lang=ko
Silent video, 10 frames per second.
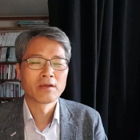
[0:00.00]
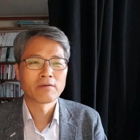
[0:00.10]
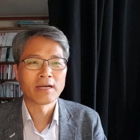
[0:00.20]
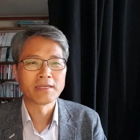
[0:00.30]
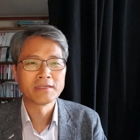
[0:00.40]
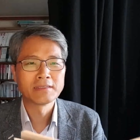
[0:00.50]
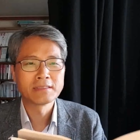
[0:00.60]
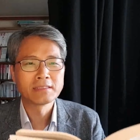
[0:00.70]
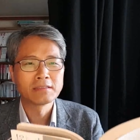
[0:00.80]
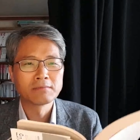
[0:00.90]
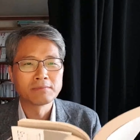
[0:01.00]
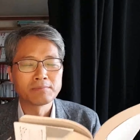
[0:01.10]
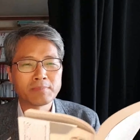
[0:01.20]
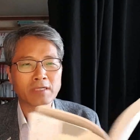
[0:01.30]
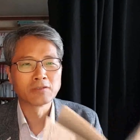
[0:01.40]
과연
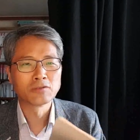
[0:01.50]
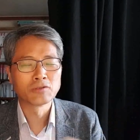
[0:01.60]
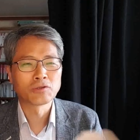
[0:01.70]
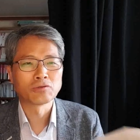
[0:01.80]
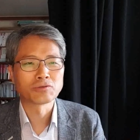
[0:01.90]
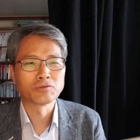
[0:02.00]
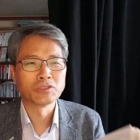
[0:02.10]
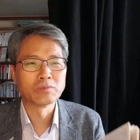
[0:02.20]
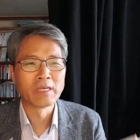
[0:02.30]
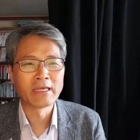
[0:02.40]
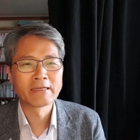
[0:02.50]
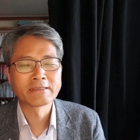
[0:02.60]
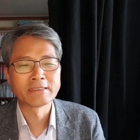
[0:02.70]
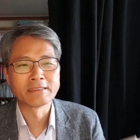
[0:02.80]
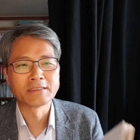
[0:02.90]
박윤동 교수님의
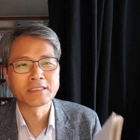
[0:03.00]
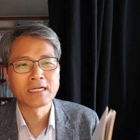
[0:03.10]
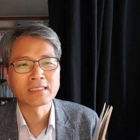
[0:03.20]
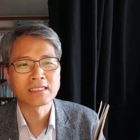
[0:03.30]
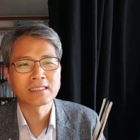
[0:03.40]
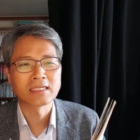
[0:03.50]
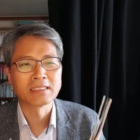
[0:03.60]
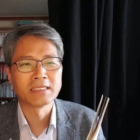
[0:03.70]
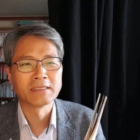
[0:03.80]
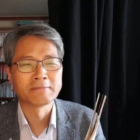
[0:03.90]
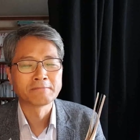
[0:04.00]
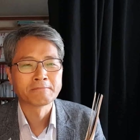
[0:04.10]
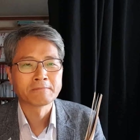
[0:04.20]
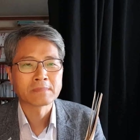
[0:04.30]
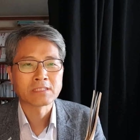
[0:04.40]
그 신학 사상이
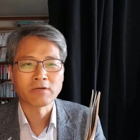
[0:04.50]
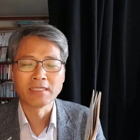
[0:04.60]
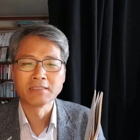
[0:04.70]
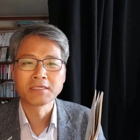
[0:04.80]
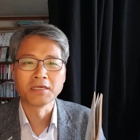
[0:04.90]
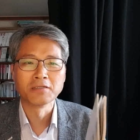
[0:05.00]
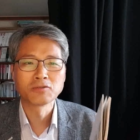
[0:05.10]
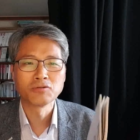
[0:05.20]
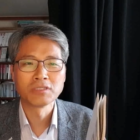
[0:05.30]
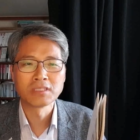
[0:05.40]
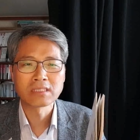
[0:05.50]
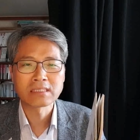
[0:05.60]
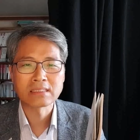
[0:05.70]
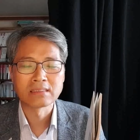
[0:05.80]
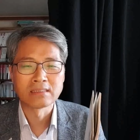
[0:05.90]
과연 개혁주의적
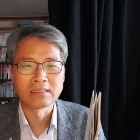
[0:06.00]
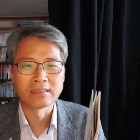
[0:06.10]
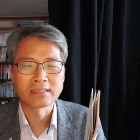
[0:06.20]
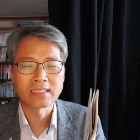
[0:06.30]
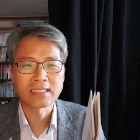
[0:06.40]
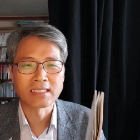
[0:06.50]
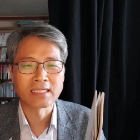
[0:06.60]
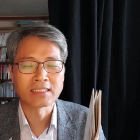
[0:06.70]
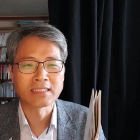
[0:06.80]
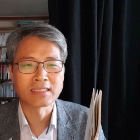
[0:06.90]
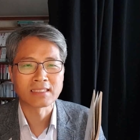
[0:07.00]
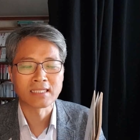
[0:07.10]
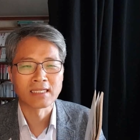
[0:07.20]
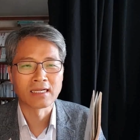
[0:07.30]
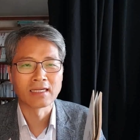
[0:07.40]
어, 사상인가 신학
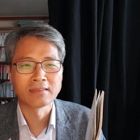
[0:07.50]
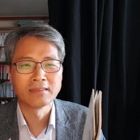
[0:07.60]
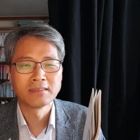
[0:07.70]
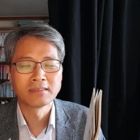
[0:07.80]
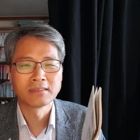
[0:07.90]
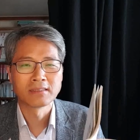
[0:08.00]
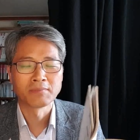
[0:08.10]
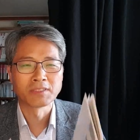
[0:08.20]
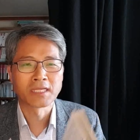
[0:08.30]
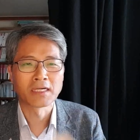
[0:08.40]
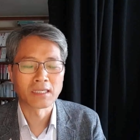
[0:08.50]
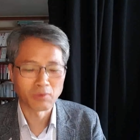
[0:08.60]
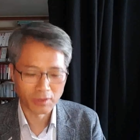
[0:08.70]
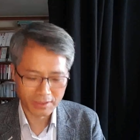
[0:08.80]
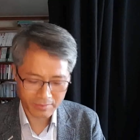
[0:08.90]
사상인가를 한번 생각해
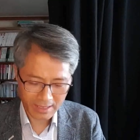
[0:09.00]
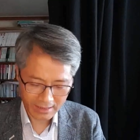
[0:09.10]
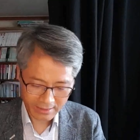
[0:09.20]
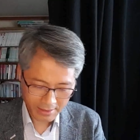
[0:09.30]
보겠습니다.